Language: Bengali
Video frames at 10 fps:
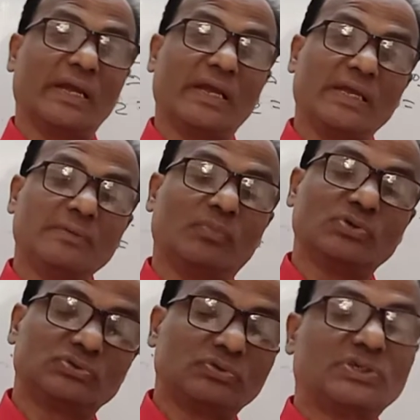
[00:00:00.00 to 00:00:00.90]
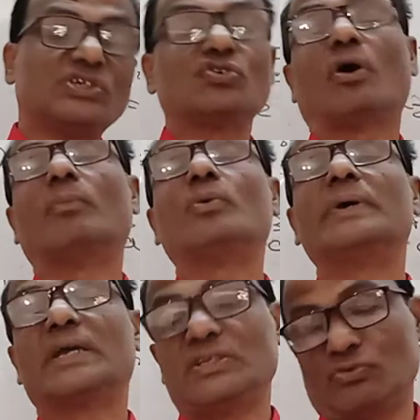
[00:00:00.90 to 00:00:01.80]
এই বস্তুটি
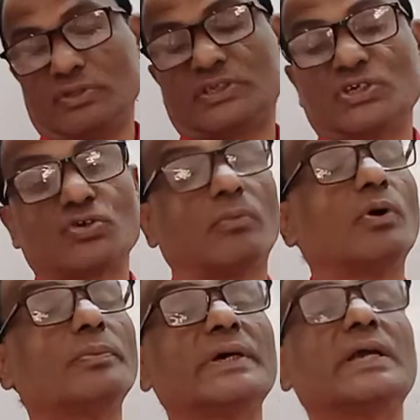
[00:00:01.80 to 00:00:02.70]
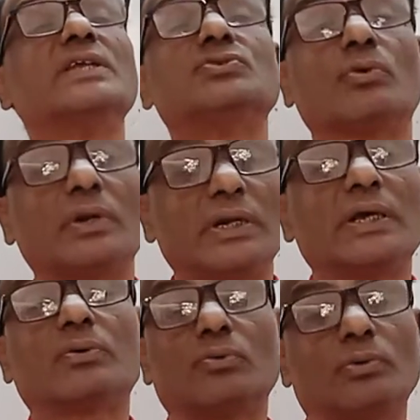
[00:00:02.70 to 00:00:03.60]
সমবেগে চলছে সমবেগে চললে
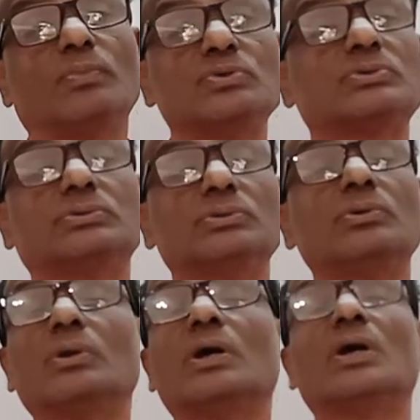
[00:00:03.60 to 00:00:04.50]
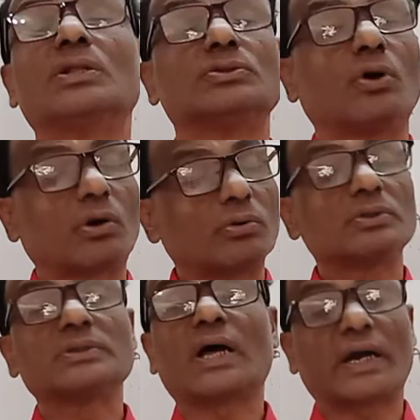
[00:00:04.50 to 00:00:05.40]
কোনো বস্তুর ত্বরণ
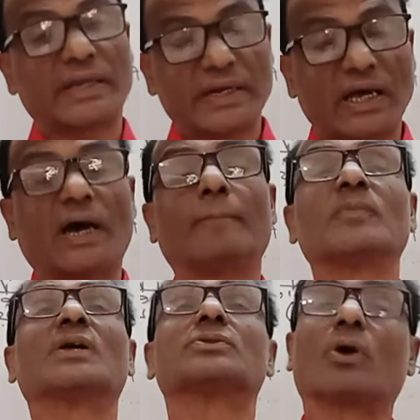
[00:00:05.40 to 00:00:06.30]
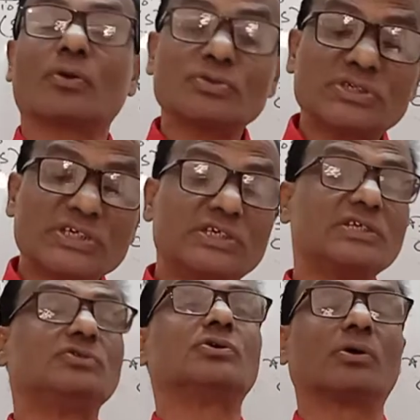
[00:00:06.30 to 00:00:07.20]
থাকে না ত্বরণ
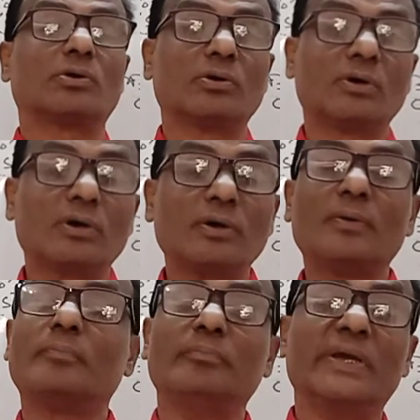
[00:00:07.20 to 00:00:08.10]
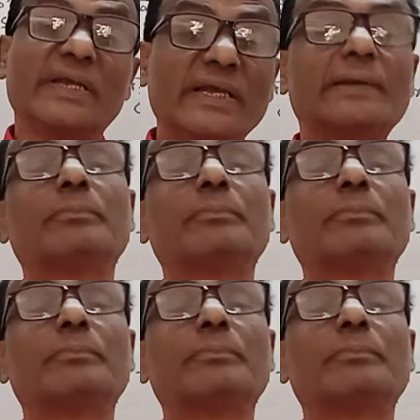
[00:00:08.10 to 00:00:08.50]
সৃষ্টির জন্য বেগের